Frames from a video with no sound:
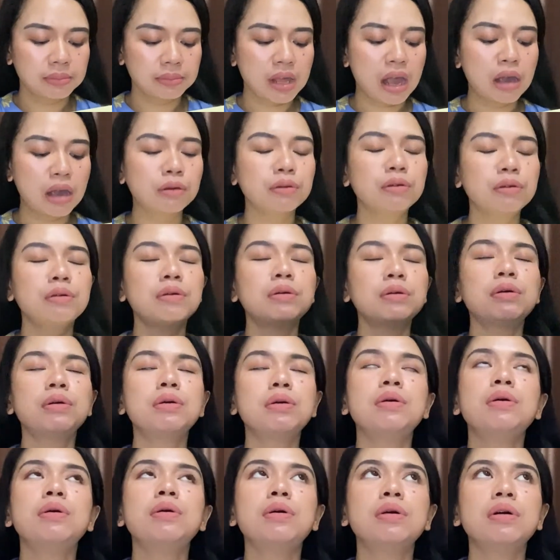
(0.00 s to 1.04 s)
aku
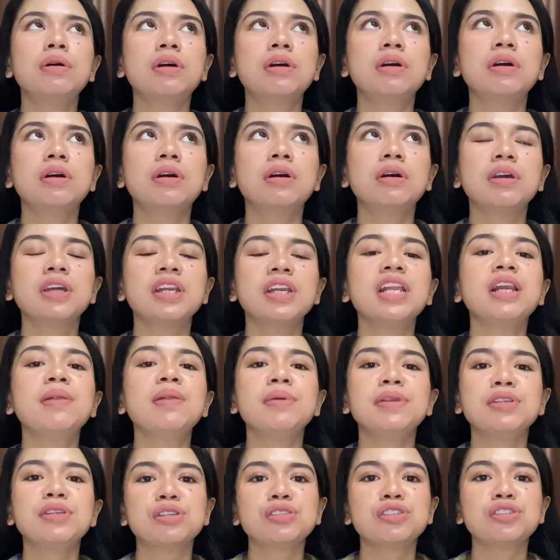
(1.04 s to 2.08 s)
uh, ini
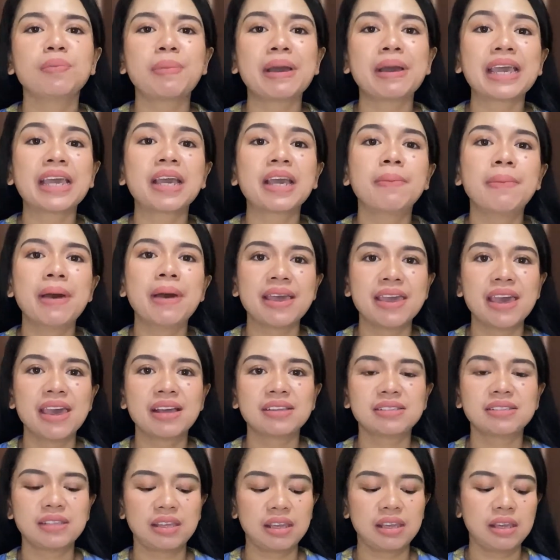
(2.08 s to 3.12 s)
lebih cocok pakai kebaya
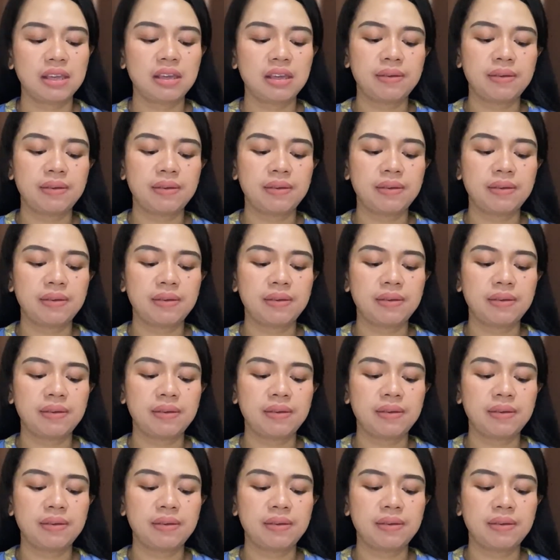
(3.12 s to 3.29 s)
sih